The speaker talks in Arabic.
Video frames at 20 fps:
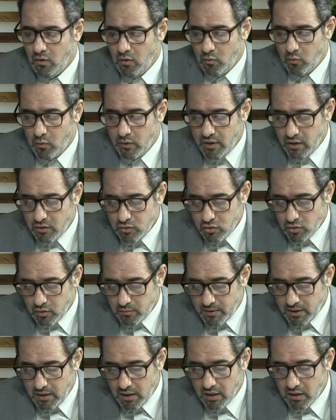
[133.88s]
ونهج
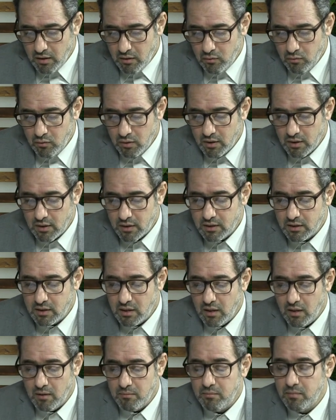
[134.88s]
البلاغة هو
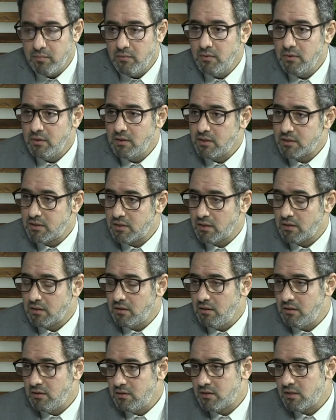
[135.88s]
كتاب يستطيع
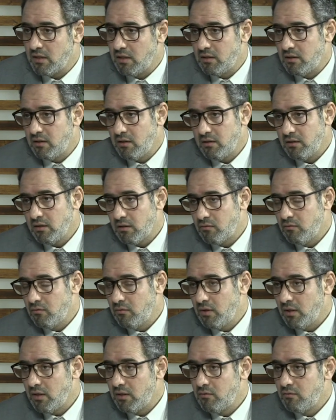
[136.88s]
الإنسان أن
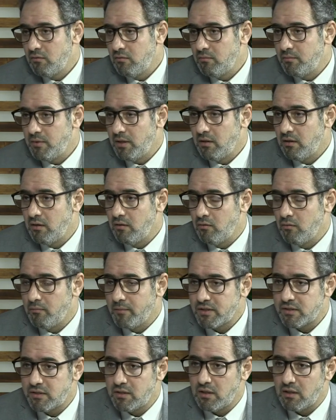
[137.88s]
يقول عنه بأنه
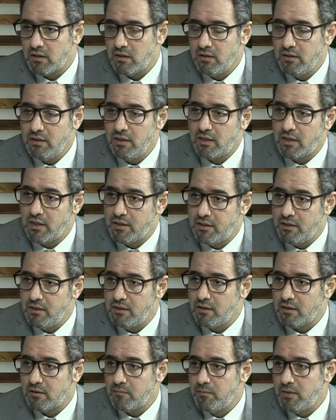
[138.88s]
مصدر
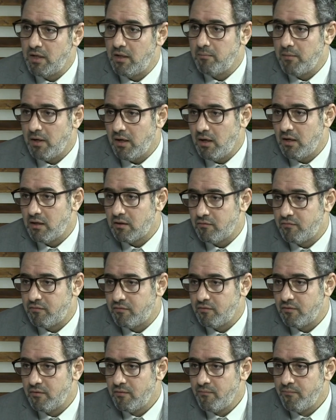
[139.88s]
للكثير من
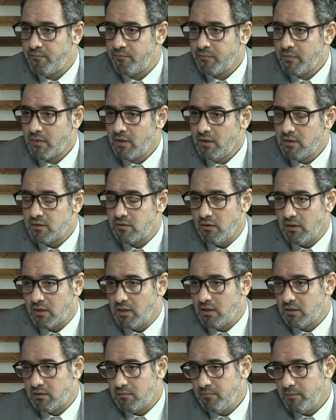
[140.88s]
المعارف سواء
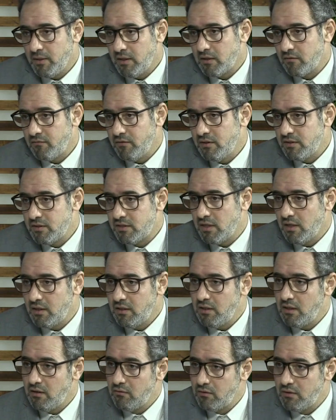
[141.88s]
كانت من المعارف
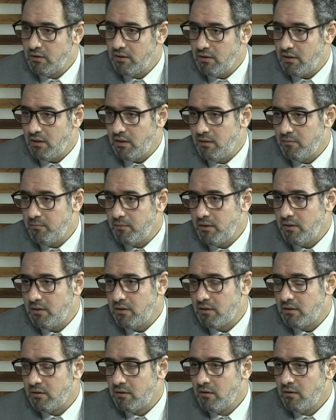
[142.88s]
الإنسانية أو
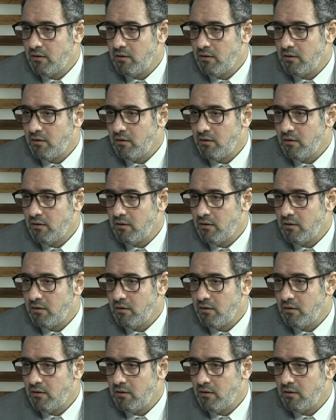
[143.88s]
العلمية